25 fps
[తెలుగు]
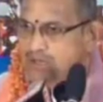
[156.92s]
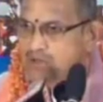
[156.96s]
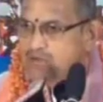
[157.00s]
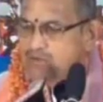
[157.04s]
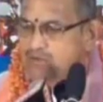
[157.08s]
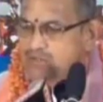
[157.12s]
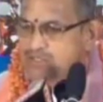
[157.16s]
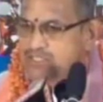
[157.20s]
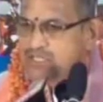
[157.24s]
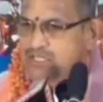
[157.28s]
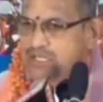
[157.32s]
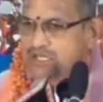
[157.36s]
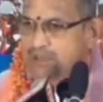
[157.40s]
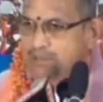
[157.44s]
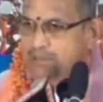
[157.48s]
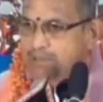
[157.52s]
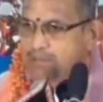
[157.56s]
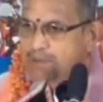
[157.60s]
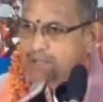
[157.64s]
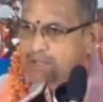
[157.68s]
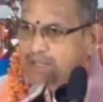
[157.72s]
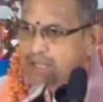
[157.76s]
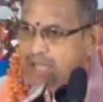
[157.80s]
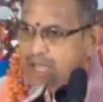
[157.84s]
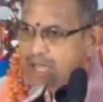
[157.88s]
దగ్గరికి
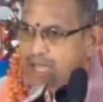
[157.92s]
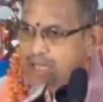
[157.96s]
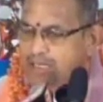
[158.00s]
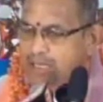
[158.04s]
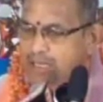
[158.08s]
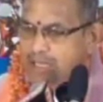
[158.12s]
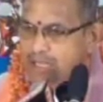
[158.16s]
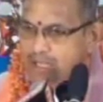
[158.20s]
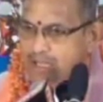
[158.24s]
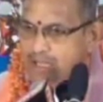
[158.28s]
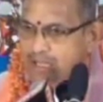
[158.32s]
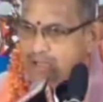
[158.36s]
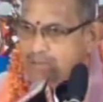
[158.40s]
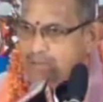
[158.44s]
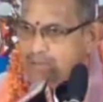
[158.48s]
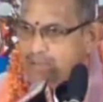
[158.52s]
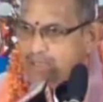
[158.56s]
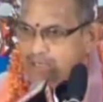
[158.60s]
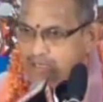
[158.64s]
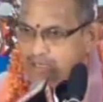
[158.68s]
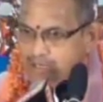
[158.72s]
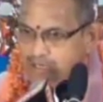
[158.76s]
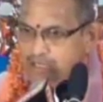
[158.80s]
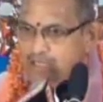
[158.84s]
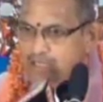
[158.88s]
వచ్చేటప్పటికే
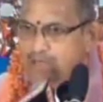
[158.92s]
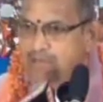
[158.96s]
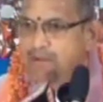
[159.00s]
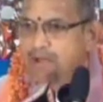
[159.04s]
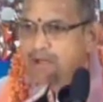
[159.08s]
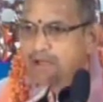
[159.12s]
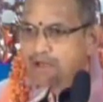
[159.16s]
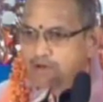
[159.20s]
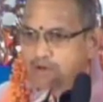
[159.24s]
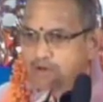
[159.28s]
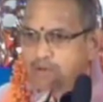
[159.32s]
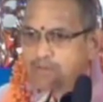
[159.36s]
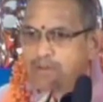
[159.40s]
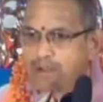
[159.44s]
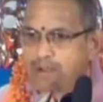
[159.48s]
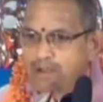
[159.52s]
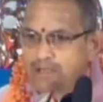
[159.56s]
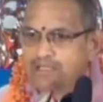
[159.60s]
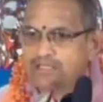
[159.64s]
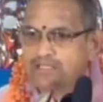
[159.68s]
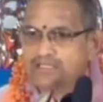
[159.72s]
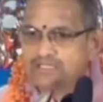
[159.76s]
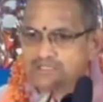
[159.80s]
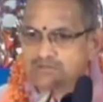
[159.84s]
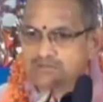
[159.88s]
అనేకమైన నియమాలను
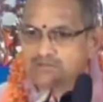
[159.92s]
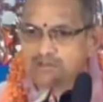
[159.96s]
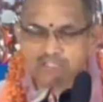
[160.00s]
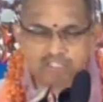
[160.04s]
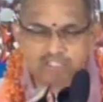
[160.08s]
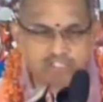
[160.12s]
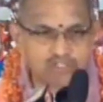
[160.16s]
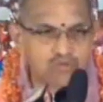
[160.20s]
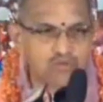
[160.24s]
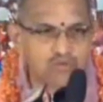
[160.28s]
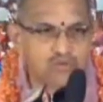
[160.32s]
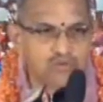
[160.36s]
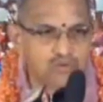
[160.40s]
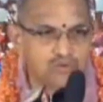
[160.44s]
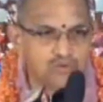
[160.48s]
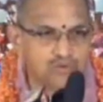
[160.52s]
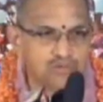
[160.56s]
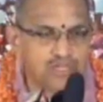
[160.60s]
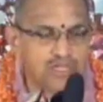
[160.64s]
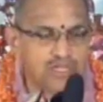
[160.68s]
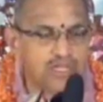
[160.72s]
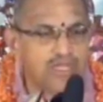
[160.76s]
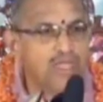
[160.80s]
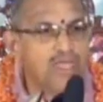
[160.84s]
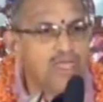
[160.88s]
పాటించవలసి
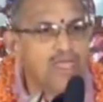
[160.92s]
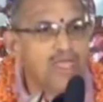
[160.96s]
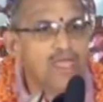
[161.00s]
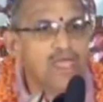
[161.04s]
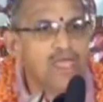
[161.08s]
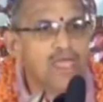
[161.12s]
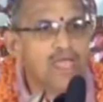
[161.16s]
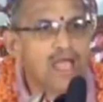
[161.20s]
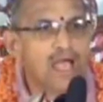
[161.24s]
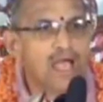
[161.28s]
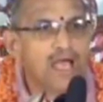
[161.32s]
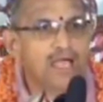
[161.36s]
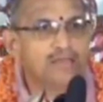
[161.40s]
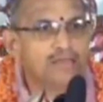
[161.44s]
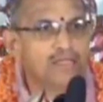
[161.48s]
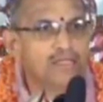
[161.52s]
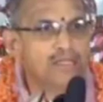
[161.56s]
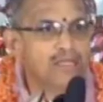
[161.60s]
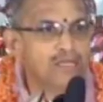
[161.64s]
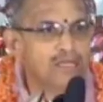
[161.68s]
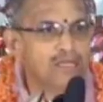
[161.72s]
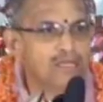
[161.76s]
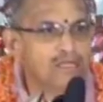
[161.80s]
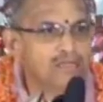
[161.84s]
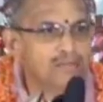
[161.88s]
ఉంటుంది
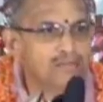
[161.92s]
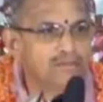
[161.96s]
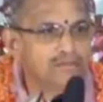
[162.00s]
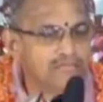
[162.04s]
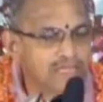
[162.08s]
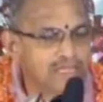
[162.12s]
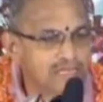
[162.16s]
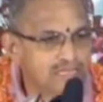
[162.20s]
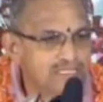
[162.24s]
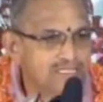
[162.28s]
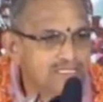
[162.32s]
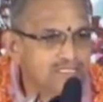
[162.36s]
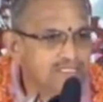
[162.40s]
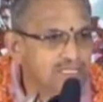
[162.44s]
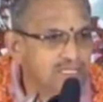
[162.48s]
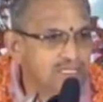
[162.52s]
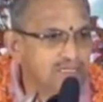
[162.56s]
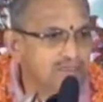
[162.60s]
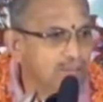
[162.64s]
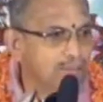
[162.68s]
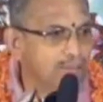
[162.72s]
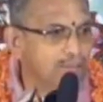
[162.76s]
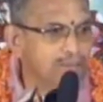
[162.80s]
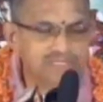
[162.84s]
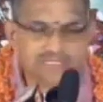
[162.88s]
అది తెలిస్తే
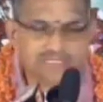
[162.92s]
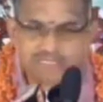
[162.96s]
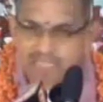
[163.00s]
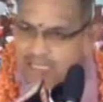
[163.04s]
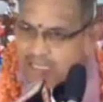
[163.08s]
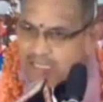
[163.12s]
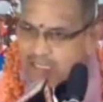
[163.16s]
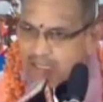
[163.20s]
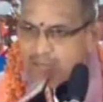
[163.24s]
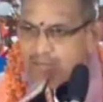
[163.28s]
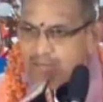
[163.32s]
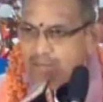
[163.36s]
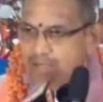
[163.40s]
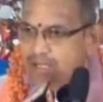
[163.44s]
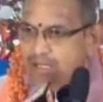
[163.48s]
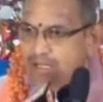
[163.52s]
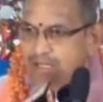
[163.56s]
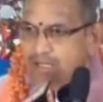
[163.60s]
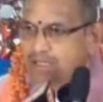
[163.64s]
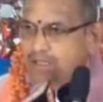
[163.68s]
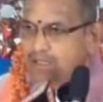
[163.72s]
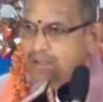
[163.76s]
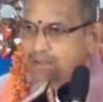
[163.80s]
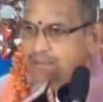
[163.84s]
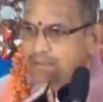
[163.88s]
తప్ప
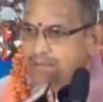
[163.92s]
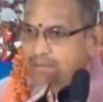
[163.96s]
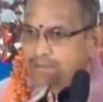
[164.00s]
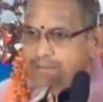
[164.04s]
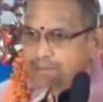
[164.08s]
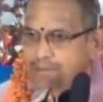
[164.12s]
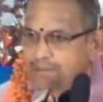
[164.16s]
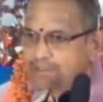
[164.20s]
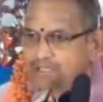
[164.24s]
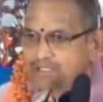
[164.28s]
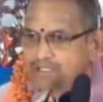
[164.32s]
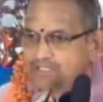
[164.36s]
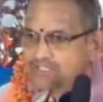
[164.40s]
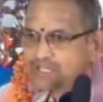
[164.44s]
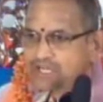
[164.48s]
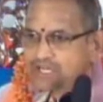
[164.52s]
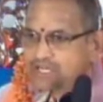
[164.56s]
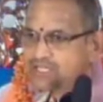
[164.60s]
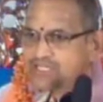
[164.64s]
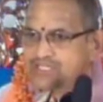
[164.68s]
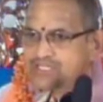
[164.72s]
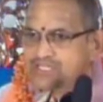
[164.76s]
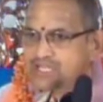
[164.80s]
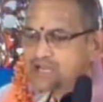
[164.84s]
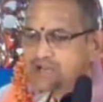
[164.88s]
సక్రమంగా
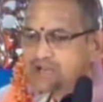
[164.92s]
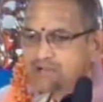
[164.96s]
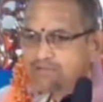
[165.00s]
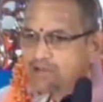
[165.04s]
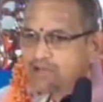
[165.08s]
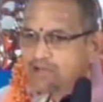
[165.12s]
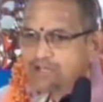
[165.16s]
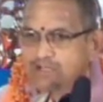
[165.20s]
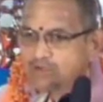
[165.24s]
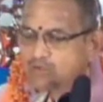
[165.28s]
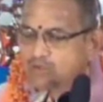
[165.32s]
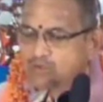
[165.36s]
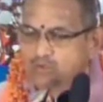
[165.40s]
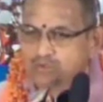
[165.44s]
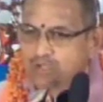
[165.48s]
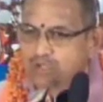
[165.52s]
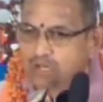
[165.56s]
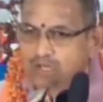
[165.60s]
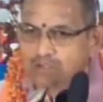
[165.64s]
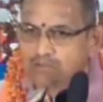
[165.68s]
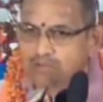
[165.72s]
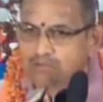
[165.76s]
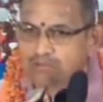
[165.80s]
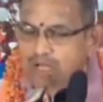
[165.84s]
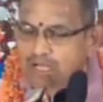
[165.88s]
ప్రదక్షిణం చేయడం అన్నది
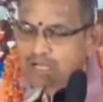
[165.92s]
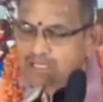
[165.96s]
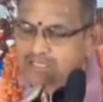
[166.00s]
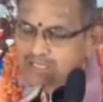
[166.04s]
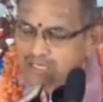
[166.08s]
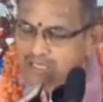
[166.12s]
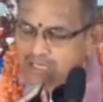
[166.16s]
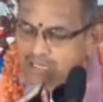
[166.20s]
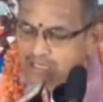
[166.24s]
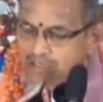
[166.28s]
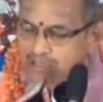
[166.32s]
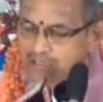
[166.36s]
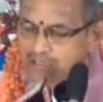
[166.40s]
కుదరదు అసలు